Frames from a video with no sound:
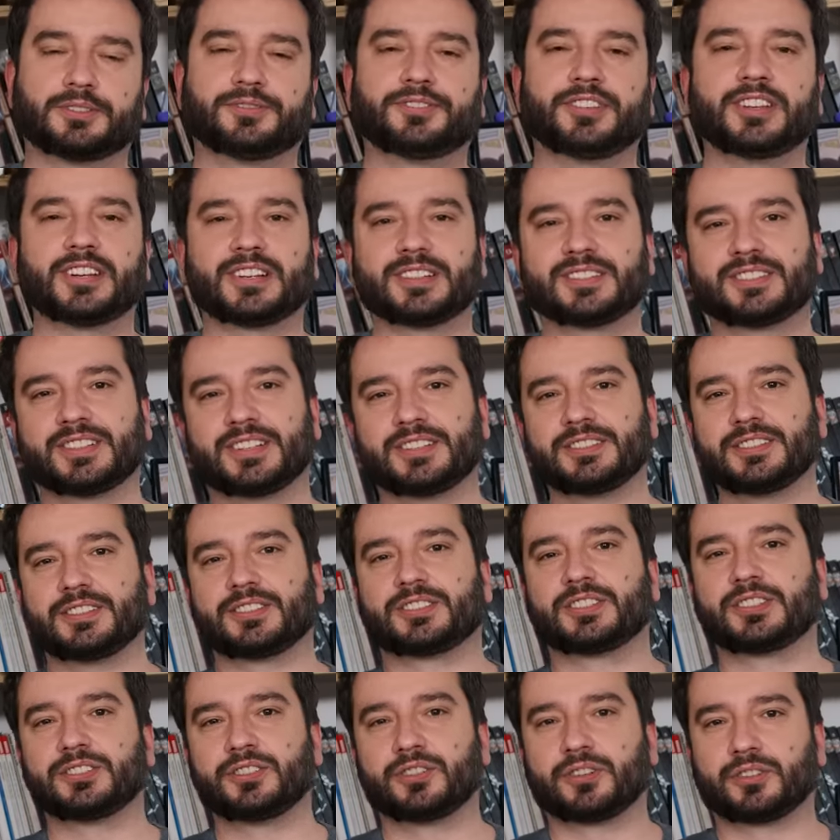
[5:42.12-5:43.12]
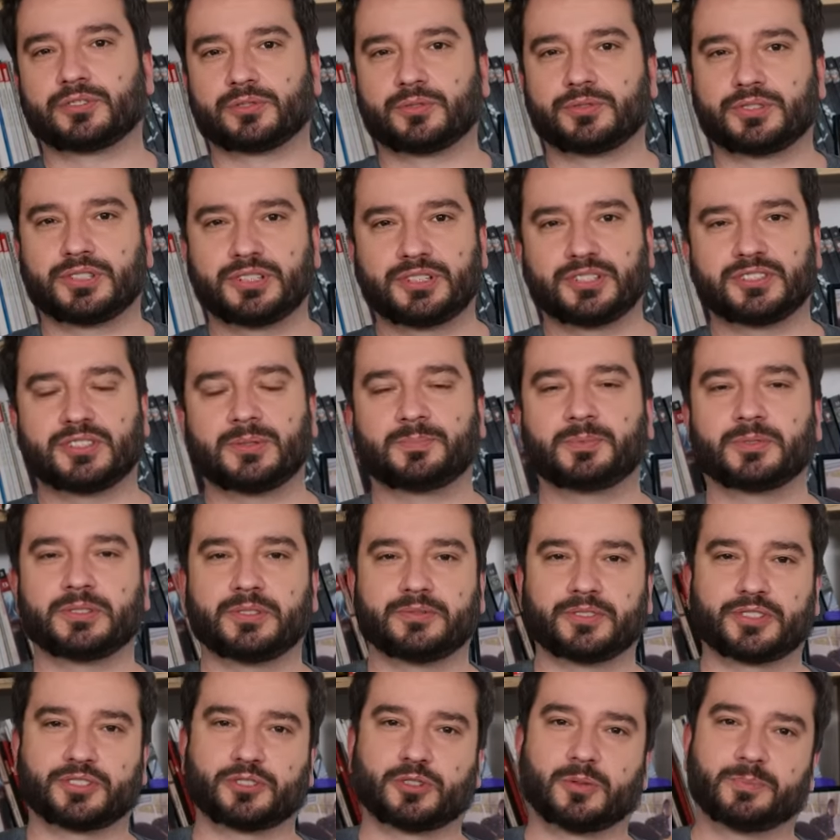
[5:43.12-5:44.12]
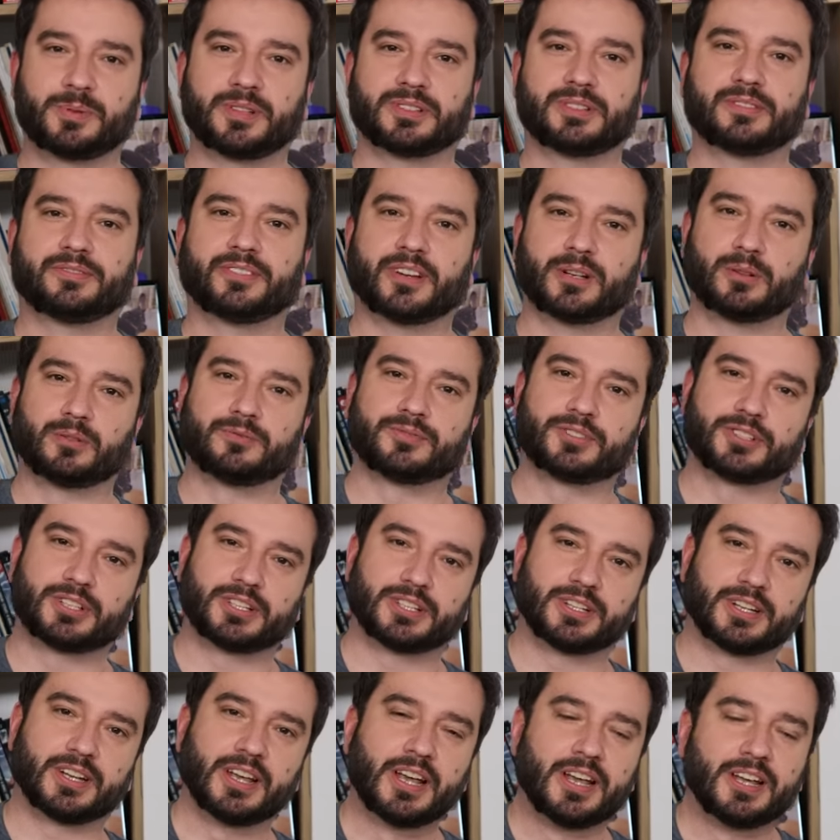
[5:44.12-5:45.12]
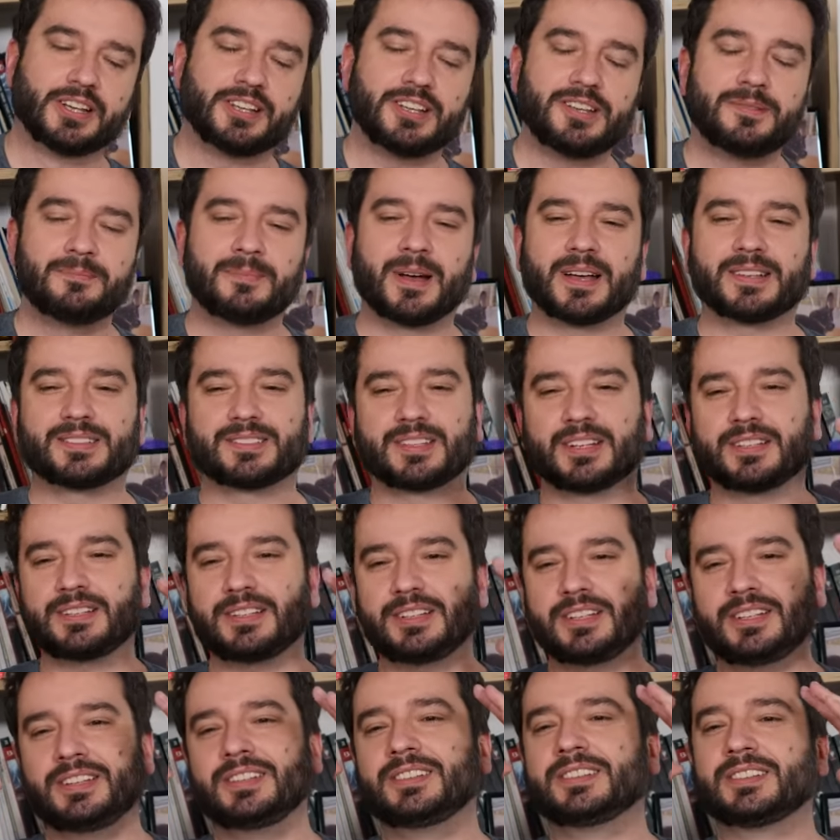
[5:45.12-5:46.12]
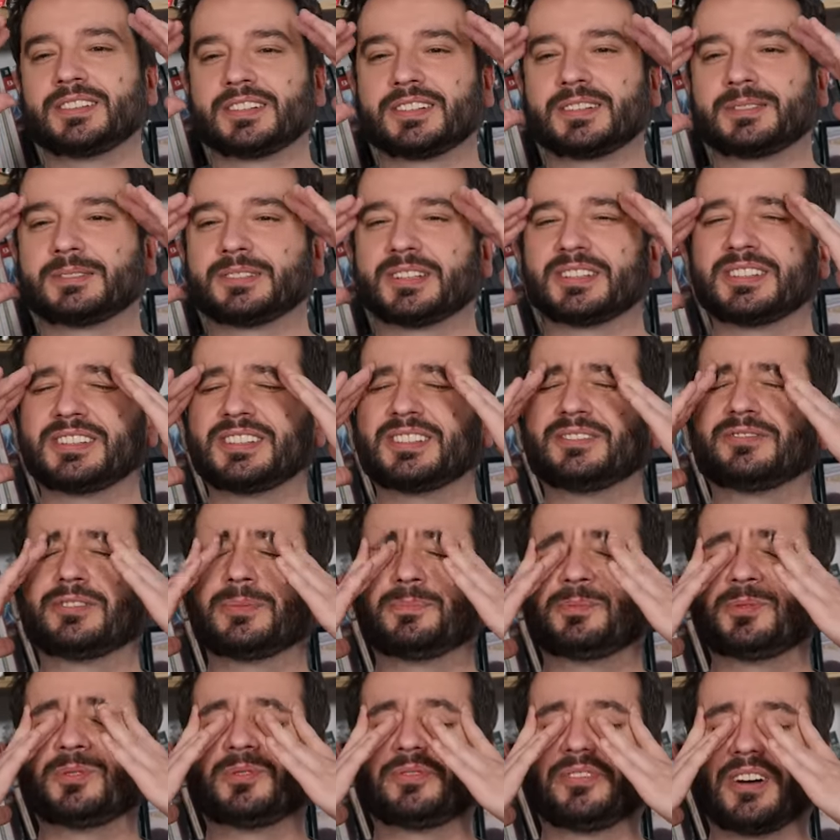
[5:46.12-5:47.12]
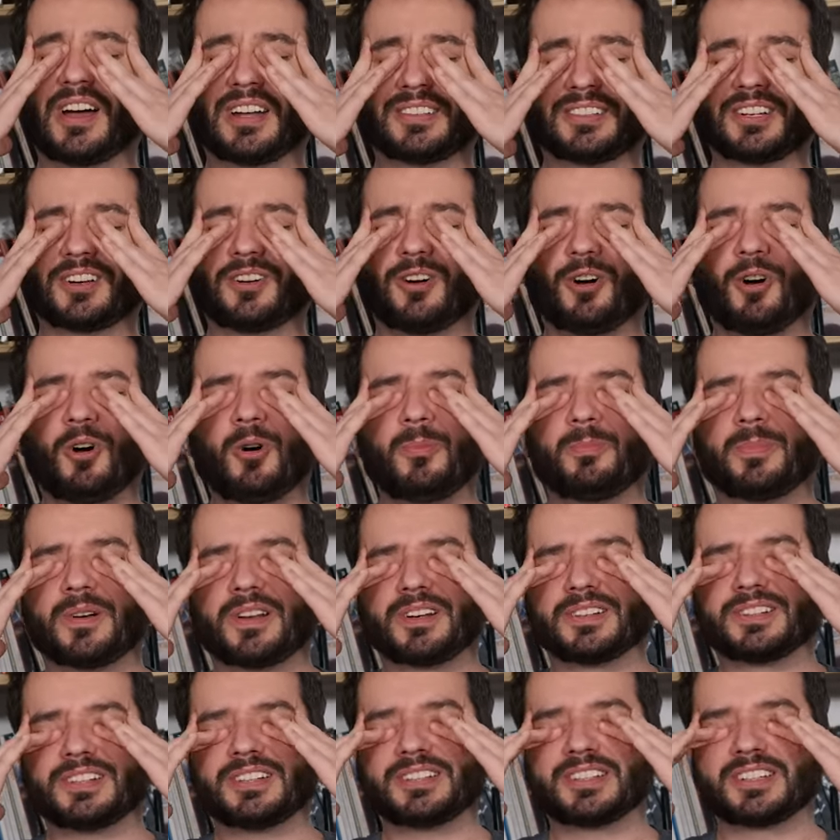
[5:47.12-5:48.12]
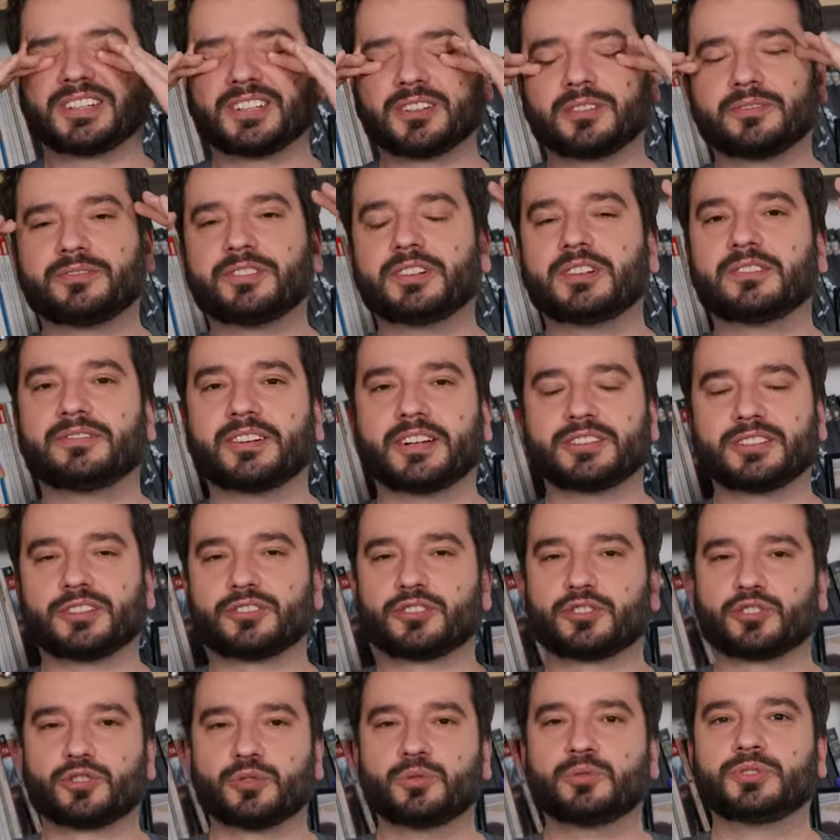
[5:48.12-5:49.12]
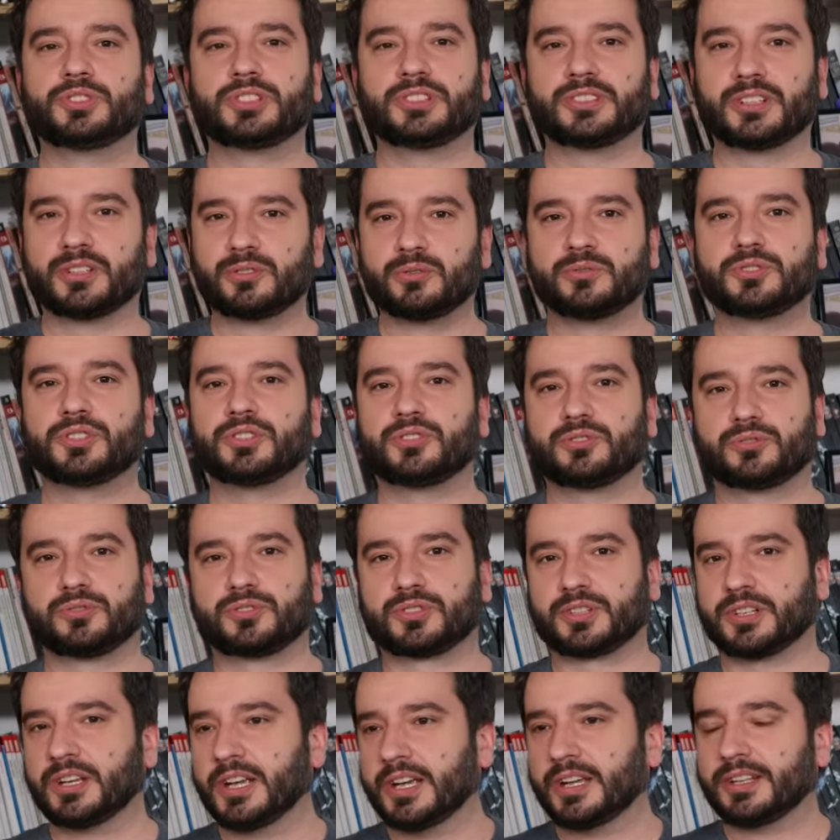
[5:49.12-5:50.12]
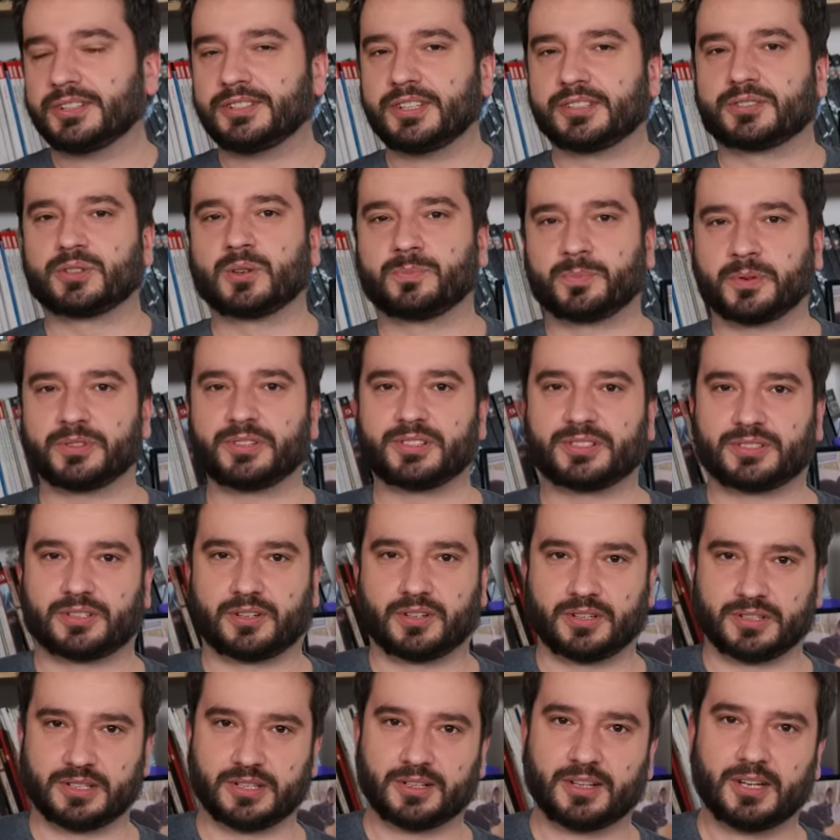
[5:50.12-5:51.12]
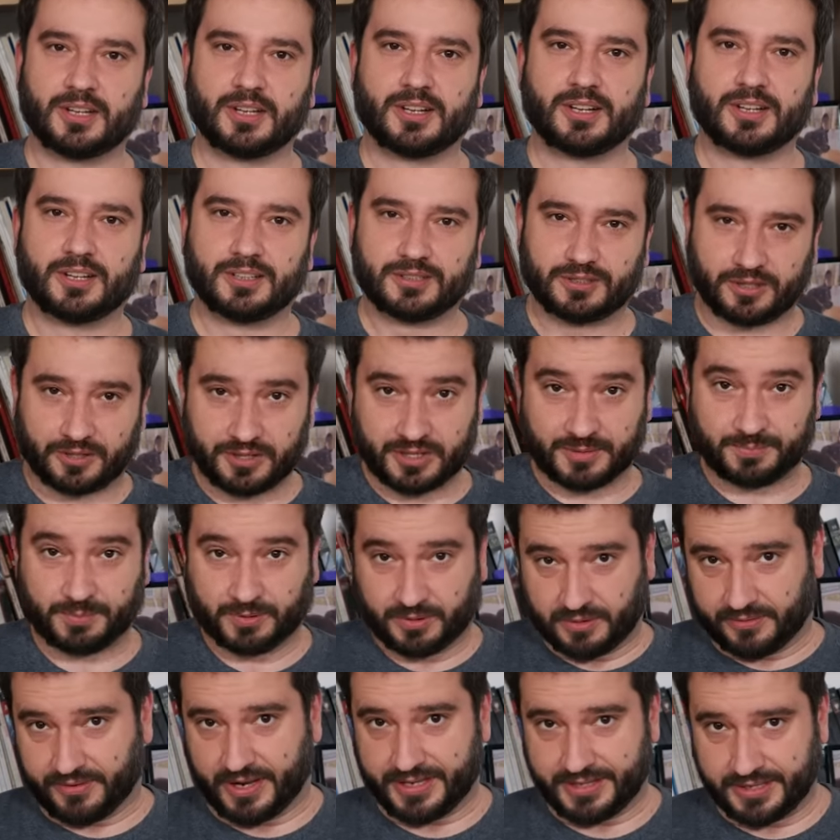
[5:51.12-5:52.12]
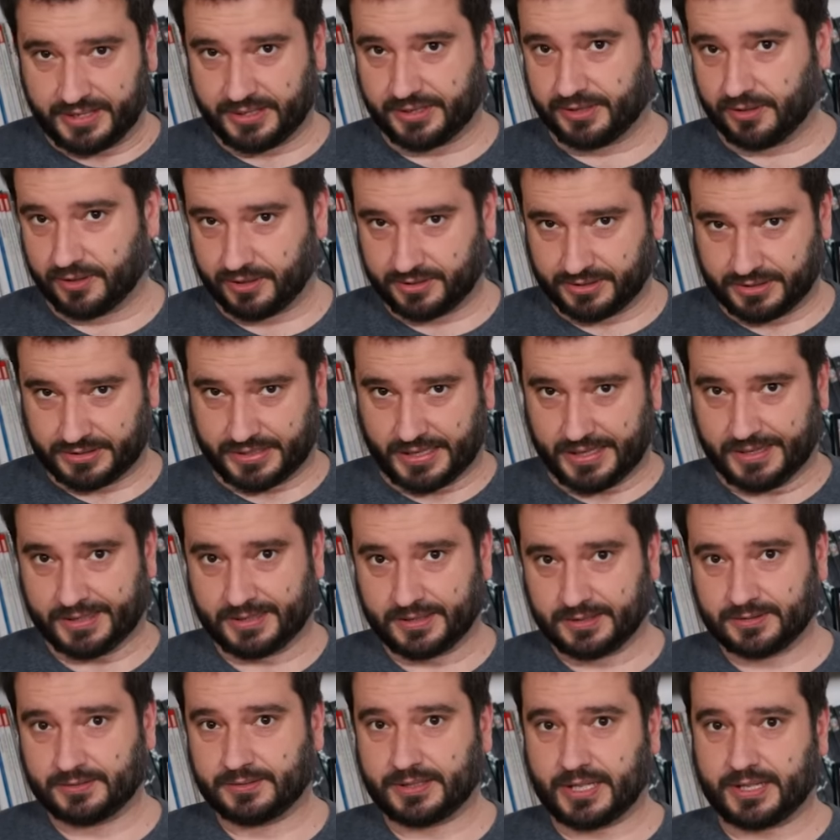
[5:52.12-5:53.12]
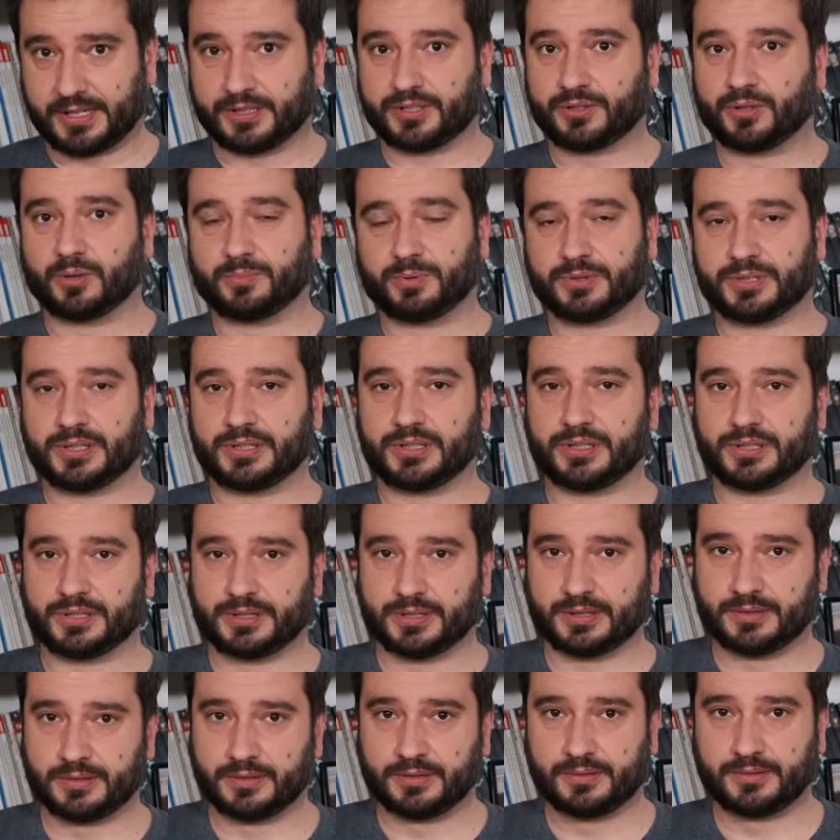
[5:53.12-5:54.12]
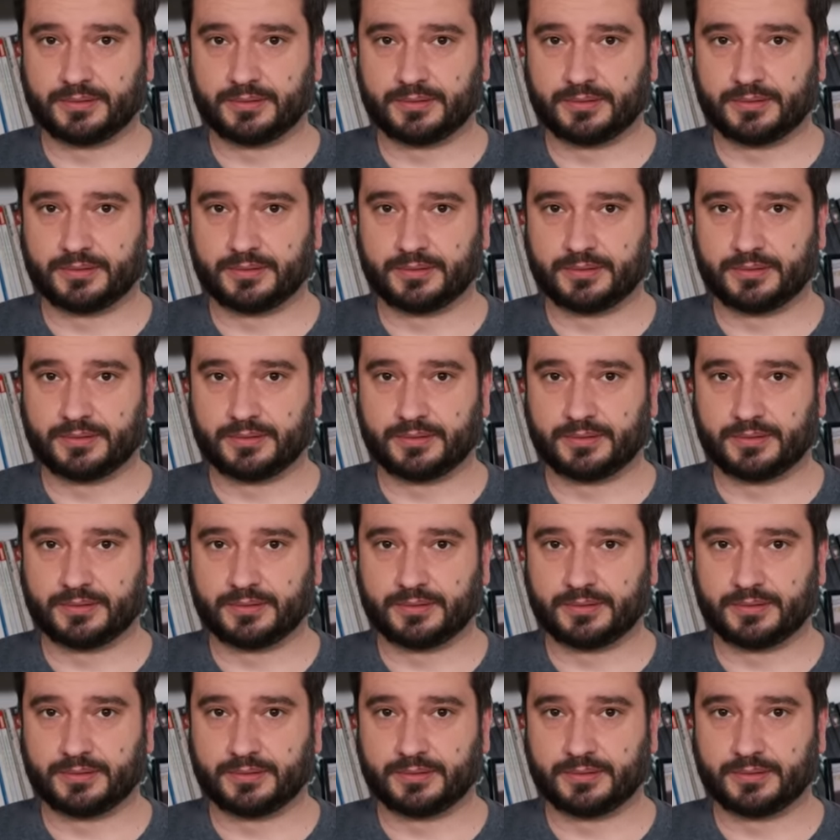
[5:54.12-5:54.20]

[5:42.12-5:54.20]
Twierdzenie, że nie rodzą się dzieci, ponieważ kobiety walą w szyję. I masa innych takich wypluwanych obelg i takiego wylewania żółci na ludzi, którzy nie są po ich stronie. To jest budowanie jedności, tak? Teraz się obudziliście.